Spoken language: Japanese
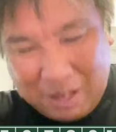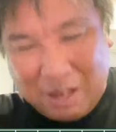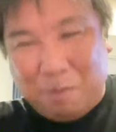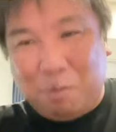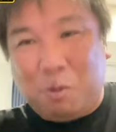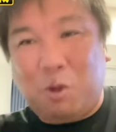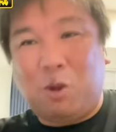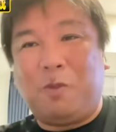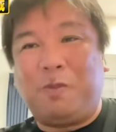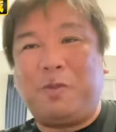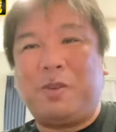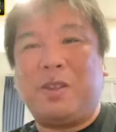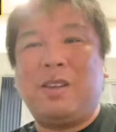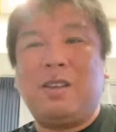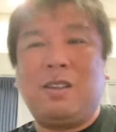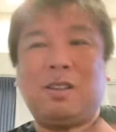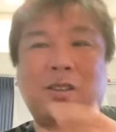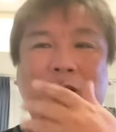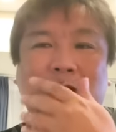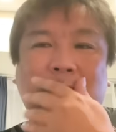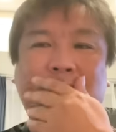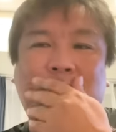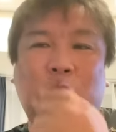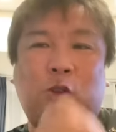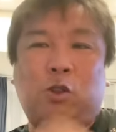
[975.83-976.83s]
も
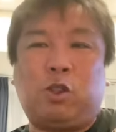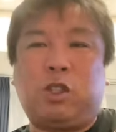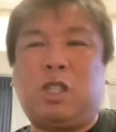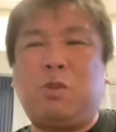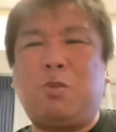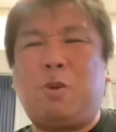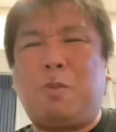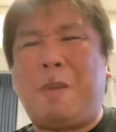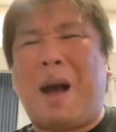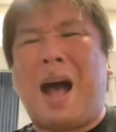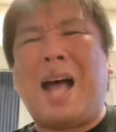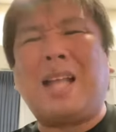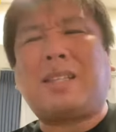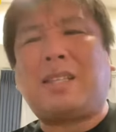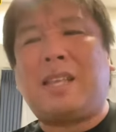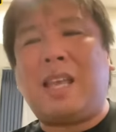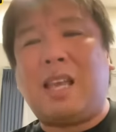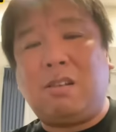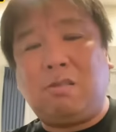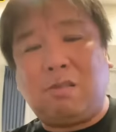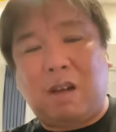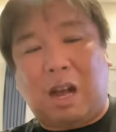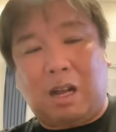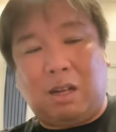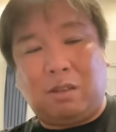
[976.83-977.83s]
う、口も回ってへ
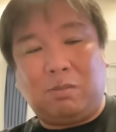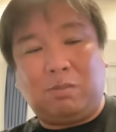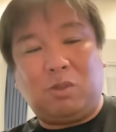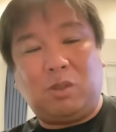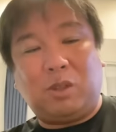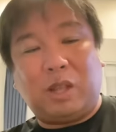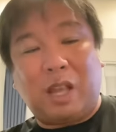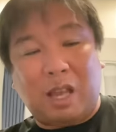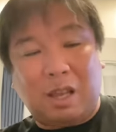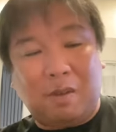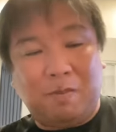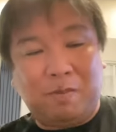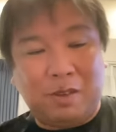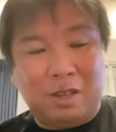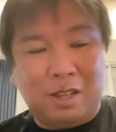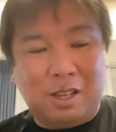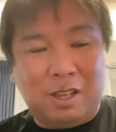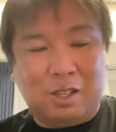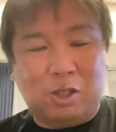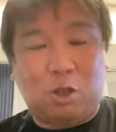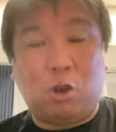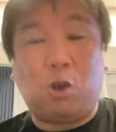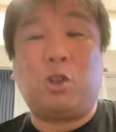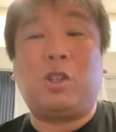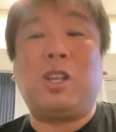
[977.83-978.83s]
んわ。もうね。
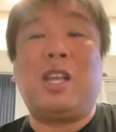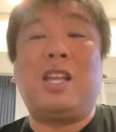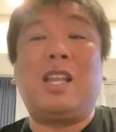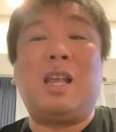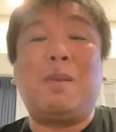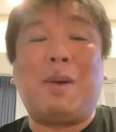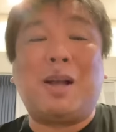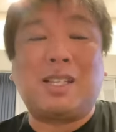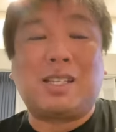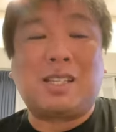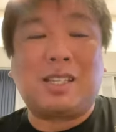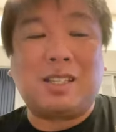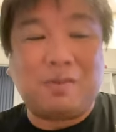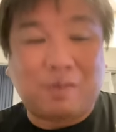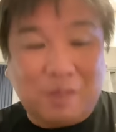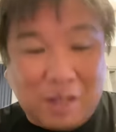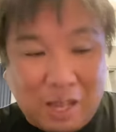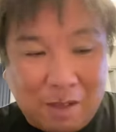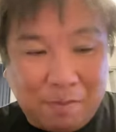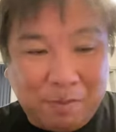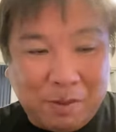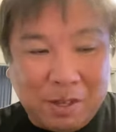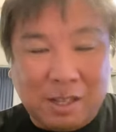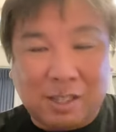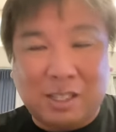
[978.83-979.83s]
ということで寝ます。
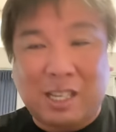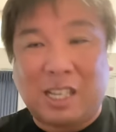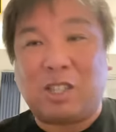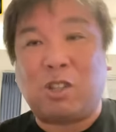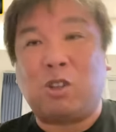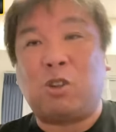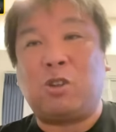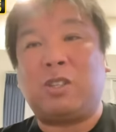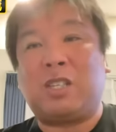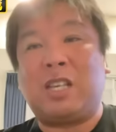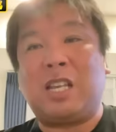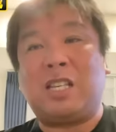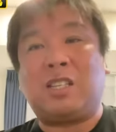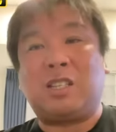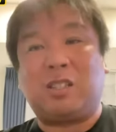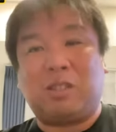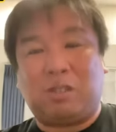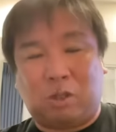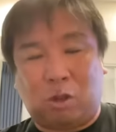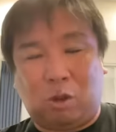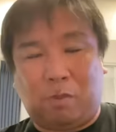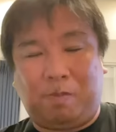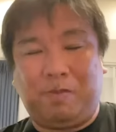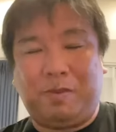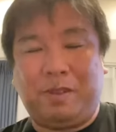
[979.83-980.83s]
ね。サザキの聖地、
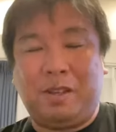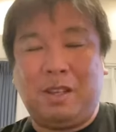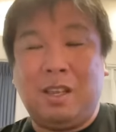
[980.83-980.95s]
そう。